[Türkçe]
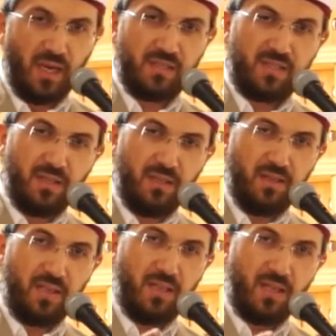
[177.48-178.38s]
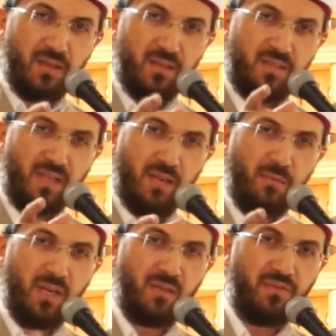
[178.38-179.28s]
Asıl İranlı
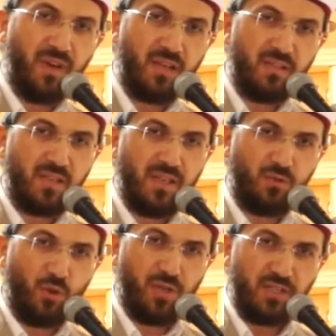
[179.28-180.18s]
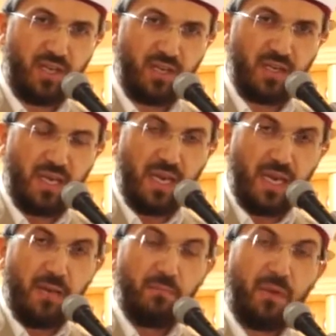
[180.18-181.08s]
Selman-ı Farisi'ye soracak.
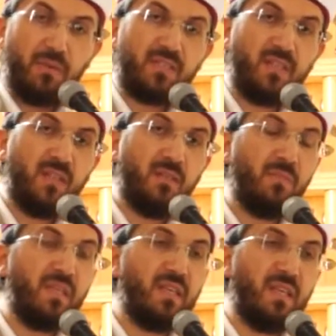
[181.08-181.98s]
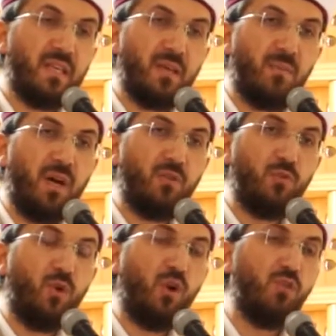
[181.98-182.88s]
Babasının Medine'de
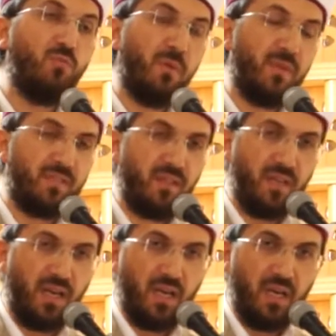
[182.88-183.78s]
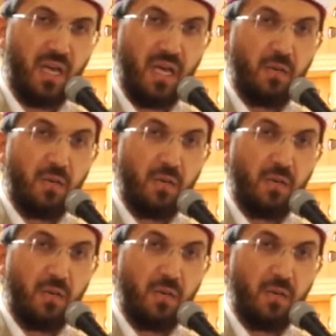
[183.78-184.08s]
malum olmamasıyla,